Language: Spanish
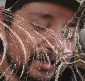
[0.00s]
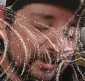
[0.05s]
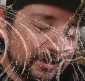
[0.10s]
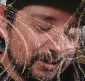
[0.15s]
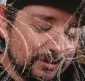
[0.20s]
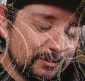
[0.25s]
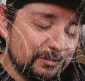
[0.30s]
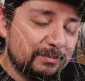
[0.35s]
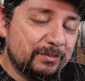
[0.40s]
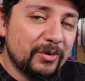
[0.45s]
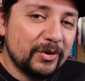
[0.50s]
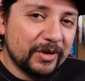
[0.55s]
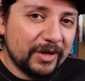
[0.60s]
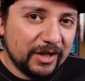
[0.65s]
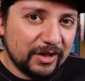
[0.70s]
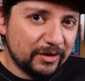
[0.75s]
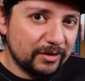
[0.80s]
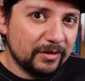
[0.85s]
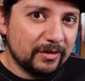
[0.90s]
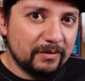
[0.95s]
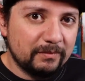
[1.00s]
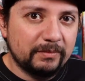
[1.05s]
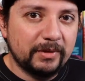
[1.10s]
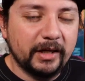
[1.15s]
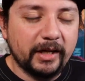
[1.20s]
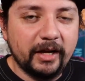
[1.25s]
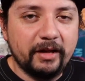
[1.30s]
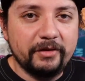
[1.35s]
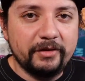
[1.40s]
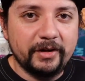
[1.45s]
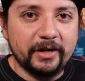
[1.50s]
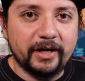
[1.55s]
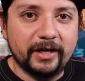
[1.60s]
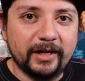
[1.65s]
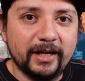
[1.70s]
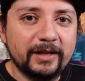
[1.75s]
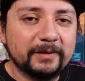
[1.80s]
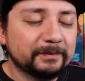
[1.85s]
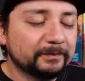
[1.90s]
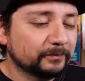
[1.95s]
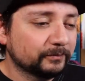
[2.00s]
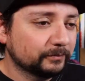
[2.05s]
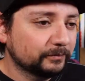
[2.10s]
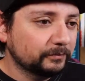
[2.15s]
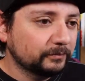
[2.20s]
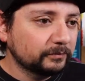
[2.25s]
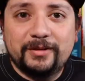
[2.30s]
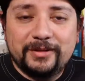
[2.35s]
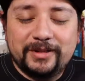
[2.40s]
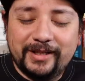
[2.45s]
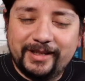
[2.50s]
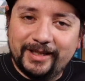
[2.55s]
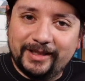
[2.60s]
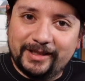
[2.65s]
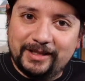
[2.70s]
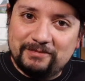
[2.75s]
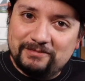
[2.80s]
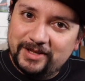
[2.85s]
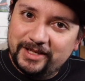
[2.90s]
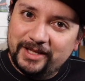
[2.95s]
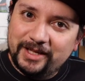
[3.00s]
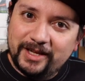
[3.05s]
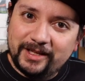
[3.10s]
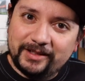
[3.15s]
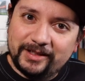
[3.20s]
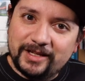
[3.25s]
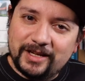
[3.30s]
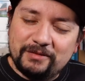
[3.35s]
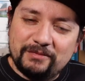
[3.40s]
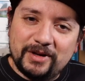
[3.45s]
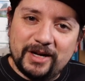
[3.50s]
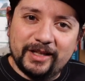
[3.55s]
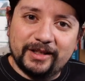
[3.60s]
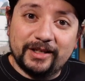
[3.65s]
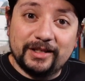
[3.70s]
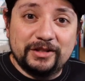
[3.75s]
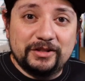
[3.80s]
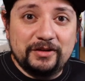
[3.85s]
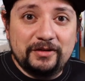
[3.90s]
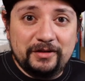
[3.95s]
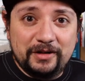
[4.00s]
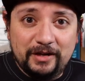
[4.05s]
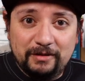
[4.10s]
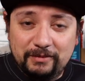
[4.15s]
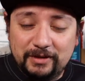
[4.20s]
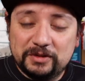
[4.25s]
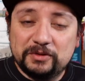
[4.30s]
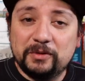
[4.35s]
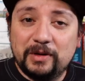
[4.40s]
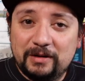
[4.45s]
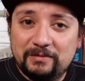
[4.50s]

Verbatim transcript: y aparte es un poquito complicado de ganar. Pero si la temática te llama la atención y